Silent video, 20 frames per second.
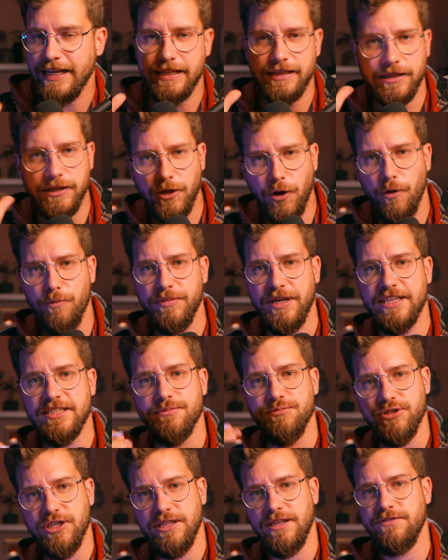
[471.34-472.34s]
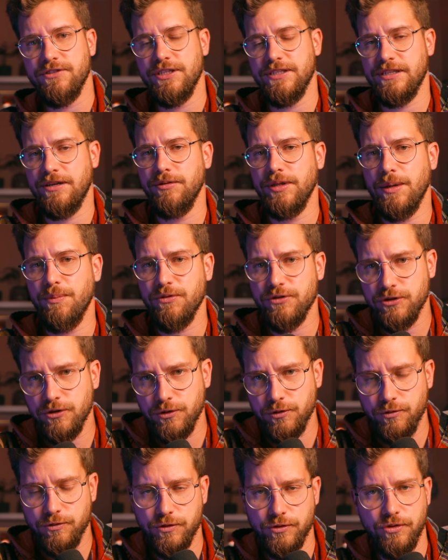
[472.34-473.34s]
Natomiast przede wszystkim na
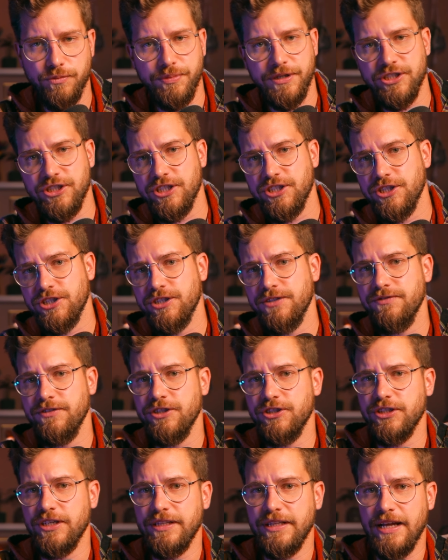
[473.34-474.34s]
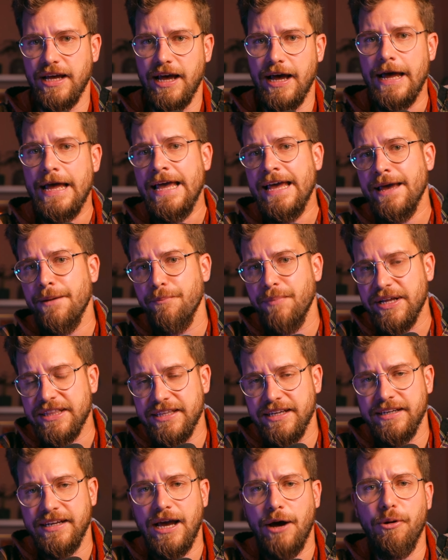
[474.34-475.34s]
początku skupię się rzeczywiście na
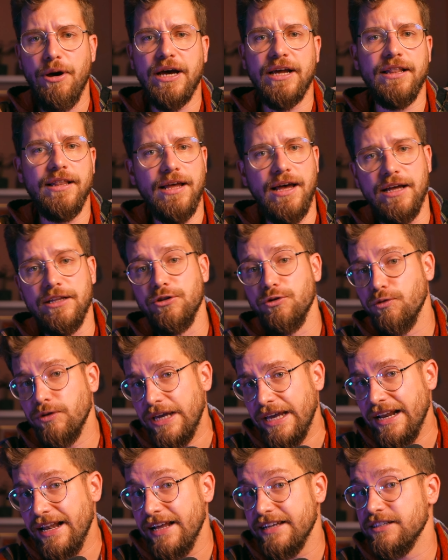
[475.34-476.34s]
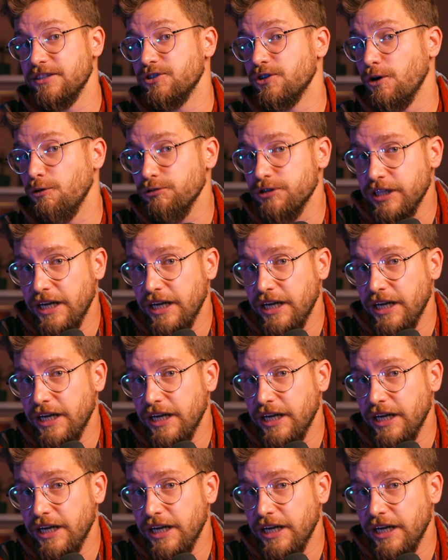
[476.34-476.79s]
materiałach dla drugiej klasy szkoły